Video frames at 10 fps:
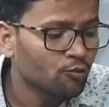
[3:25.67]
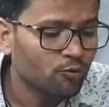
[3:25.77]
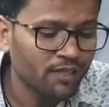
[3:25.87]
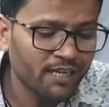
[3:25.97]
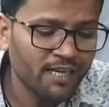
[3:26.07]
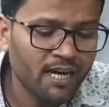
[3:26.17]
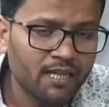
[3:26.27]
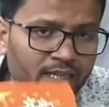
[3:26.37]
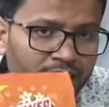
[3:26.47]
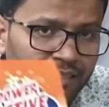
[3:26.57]
तो ए
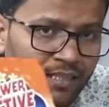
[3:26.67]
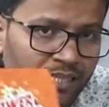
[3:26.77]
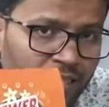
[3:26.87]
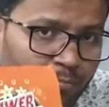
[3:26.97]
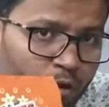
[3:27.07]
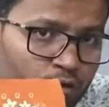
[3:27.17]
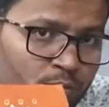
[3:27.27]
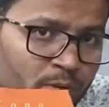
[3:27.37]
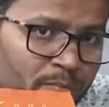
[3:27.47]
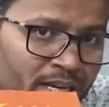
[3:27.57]
आता है इस तरह से
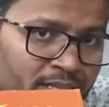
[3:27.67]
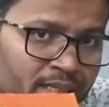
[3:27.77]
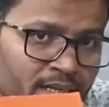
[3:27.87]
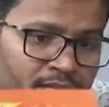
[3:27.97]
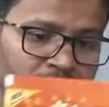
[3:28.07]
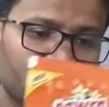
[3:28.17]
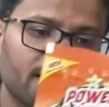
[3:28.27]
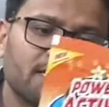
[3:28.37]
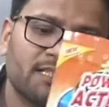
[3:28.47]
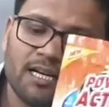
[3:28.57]
पाउच में पैकिंग करने के लिए
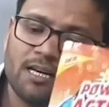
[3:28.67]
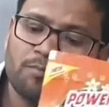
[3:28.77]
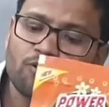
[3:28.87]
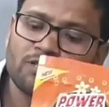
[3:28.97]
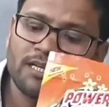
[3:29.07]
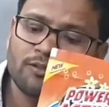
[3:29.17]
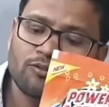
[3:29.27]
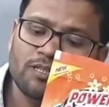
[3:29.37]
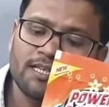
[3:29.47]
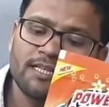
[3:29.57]
अगर इस तरह का पाउच खरीदते
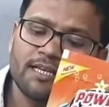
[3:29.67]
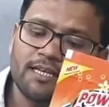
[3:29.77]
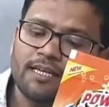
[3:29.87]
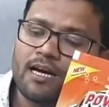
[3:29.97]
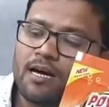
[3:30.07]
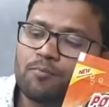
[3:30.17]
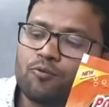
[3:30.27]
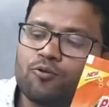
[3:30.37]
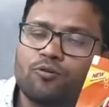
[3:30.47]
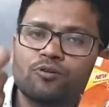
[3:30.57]
हो तो देखिए ए
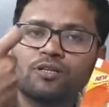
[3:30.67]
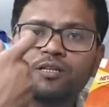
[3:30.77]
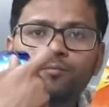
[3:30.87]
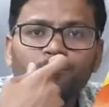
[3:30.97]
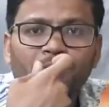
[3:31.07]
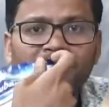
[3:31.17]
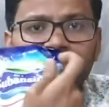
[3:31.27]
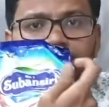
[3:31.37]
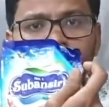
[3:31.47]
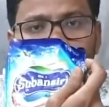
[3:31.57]
आपको
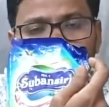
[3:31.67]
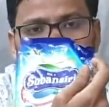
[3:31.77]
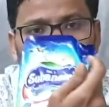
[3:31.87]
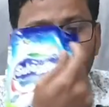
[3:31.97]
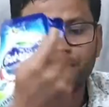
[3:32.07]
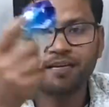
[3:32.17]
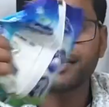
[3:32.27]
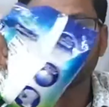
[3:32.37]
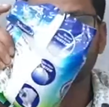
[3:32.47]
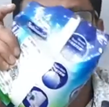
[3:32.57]
पैकिंग करने ये
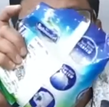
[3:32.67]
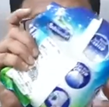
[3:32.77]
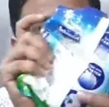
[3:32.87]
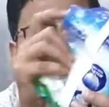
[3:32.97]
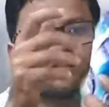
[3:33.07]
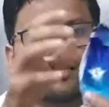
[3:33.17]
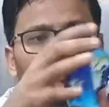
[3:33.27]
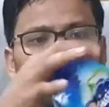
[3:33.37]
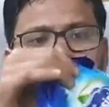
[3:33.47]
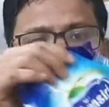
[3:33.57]
पैकिंग किया हुआ पाउच
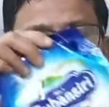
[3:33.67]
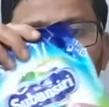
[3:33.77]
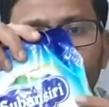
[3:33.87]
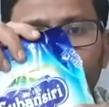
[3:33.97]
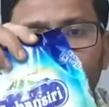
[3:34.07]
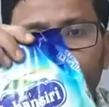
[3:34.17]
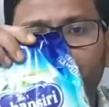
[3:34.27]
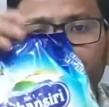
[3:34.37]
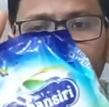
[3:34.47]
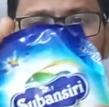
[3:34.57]
है देखिए किस तरह की
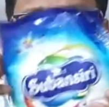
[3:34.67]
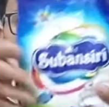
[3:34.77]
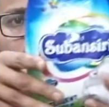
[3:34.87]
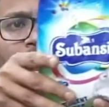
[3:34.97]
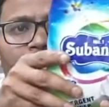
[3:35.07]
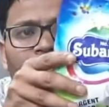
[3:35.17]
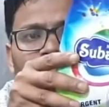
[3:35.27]
पैकिंग किया हुआ है